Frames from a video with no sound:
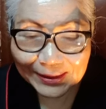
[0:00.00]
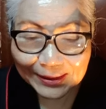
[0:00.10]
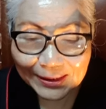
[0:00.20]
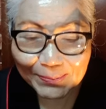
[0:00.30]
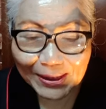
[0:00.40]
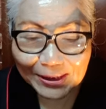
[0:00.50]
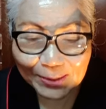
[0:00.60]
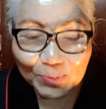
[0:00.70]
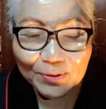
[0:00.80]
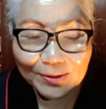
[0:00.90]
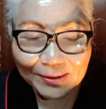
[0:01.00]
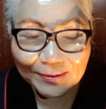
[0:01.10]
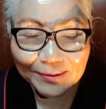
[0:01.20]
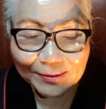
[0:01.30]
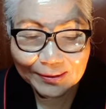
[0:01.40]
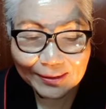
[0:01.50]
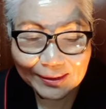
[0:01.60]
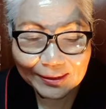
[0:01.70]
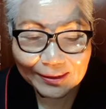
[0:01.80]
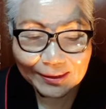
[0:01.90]
이 말의 깊은 뜻은
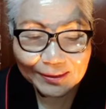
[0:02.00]
어,